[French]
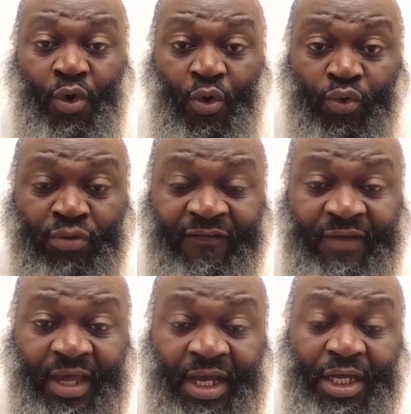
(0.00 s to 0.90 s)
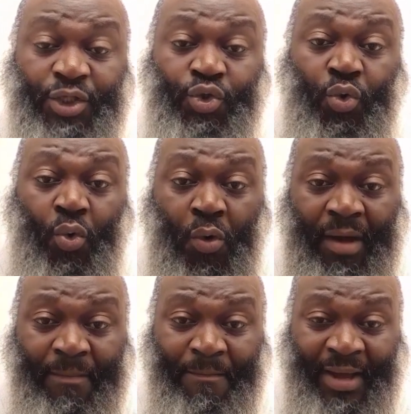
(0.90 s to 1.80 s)
on doit faire
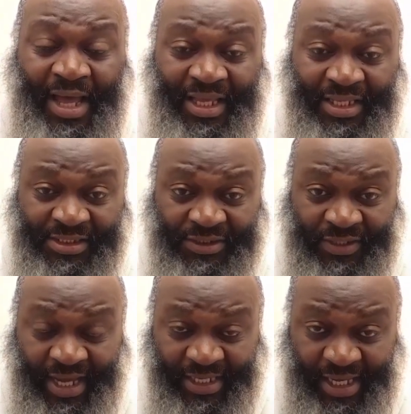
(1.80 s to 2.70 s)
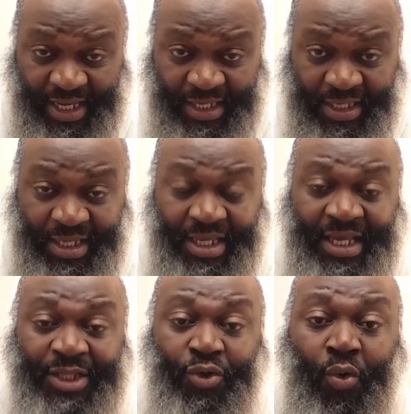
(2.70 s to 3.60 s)
trois pas en arrière
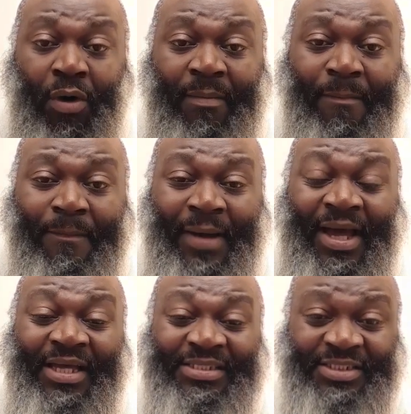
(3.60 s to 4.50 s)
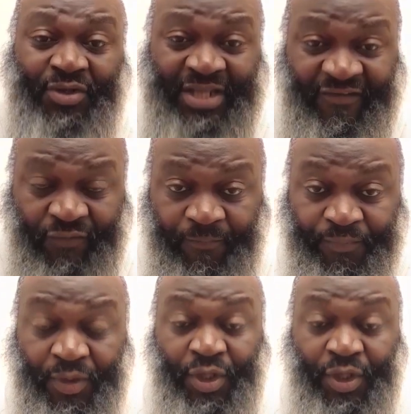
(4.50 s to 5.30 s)
et trois pas en avant.